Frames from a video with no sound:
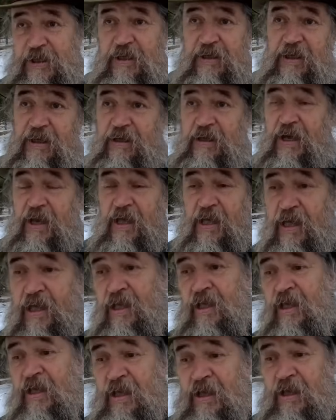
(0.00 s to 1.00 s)
Пестяках,
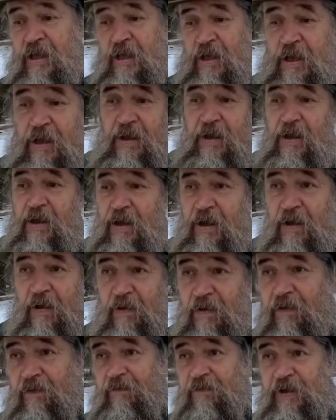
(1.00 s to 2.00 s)

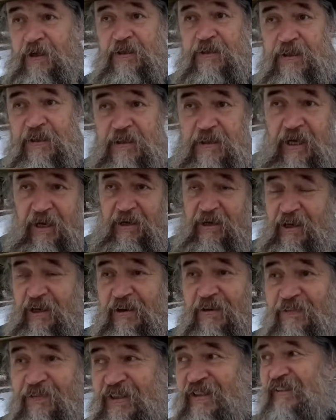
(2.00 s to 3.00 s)
в родниках,
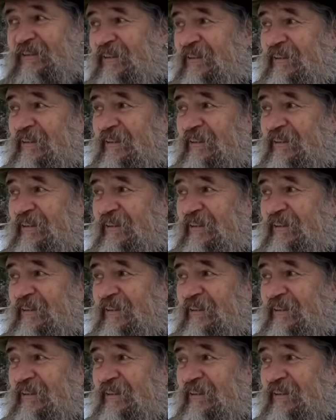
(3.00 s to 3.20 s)
в